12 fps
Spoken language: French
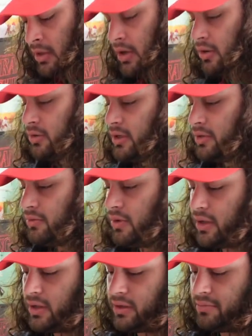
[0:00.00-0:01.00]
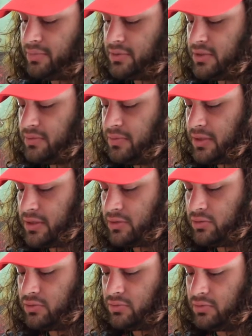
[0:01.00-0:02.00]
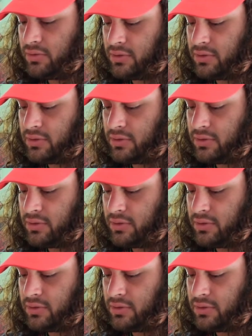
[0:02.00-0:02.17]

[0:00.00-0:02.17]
Alors on a droit à un petit Pikachu